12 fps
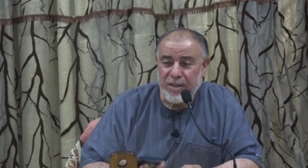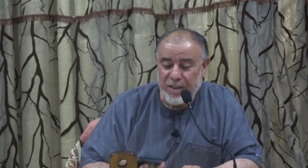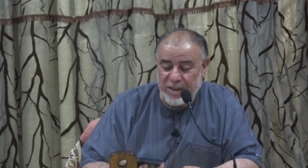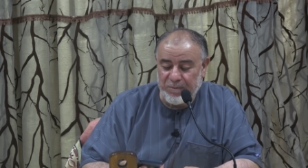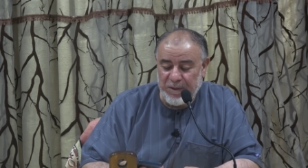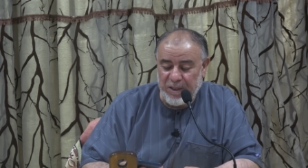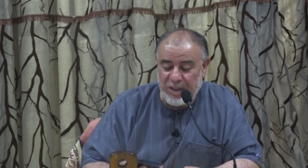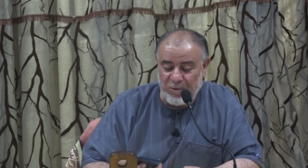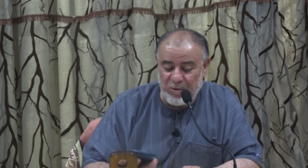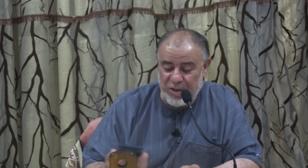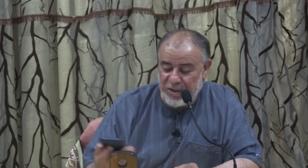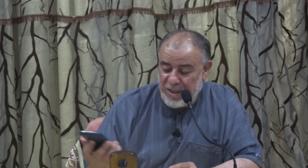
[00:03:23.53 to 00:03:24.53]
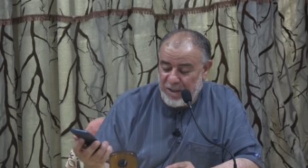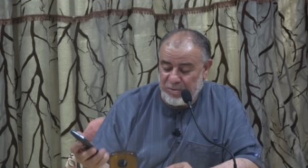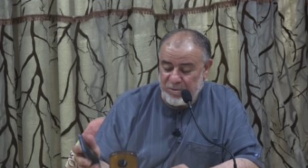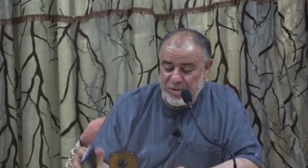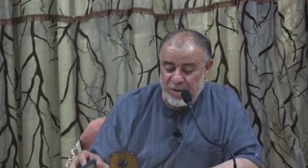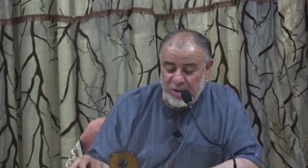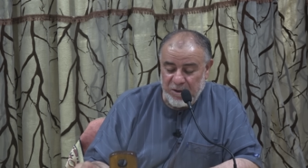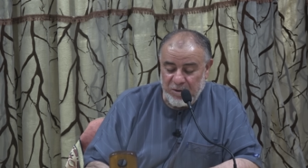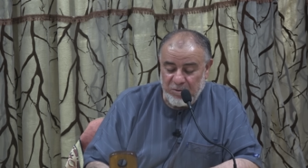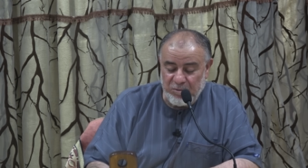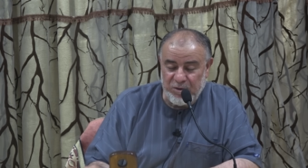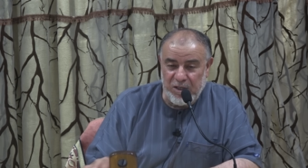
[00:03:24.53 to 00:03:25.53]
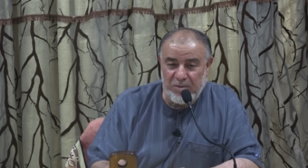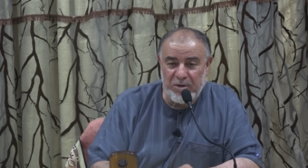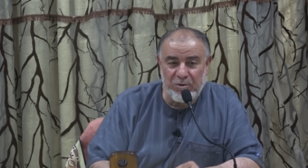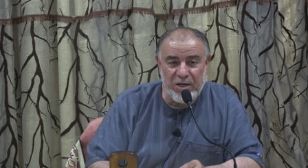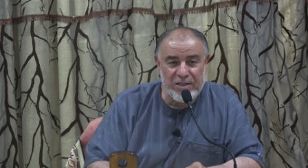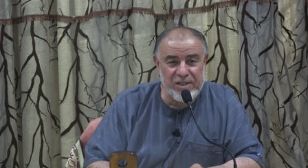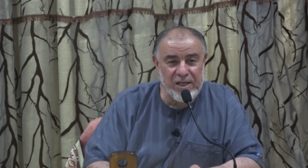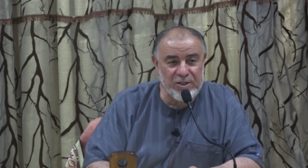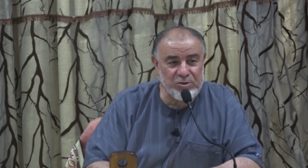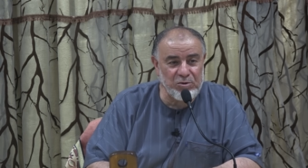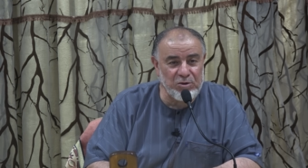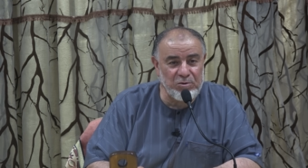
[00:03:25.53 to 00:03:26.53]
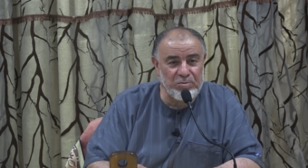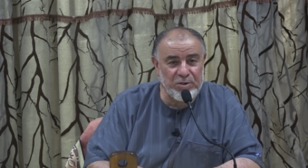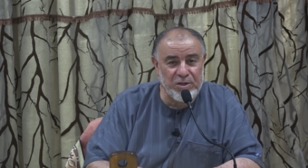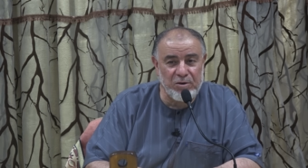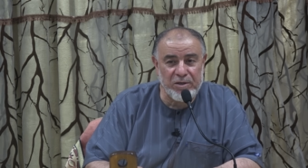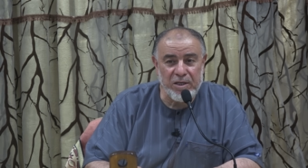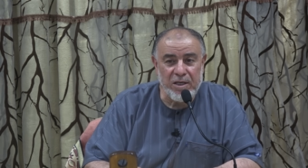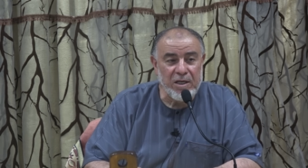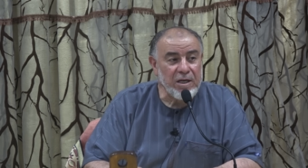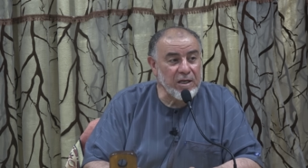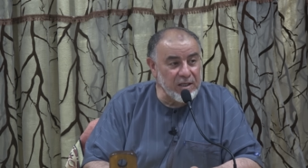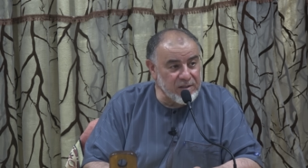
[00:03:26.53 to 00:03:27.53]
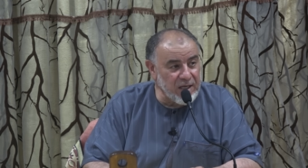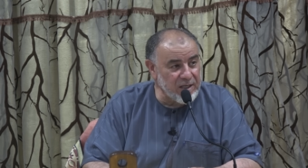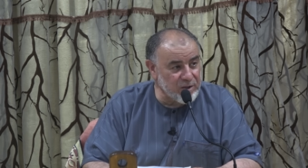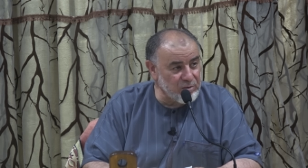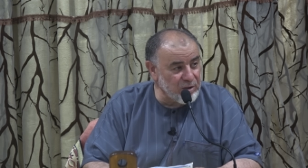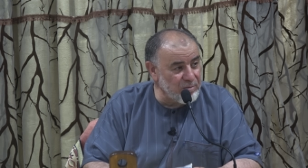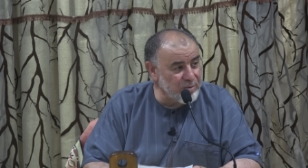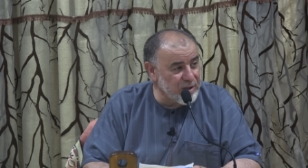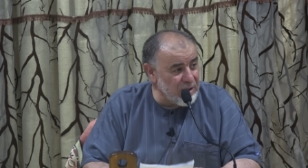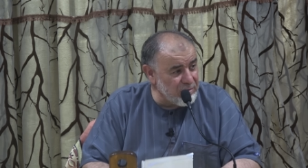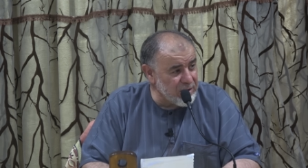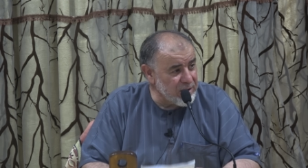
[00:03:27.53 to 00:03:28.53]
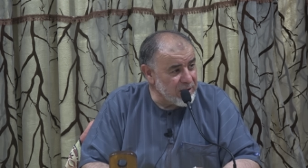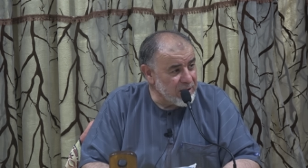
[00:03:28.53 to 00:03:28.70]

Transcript: تبلغ وكذا وزعما والازهر خصو يقوم بالدور الازهر خصو يقوم بالدور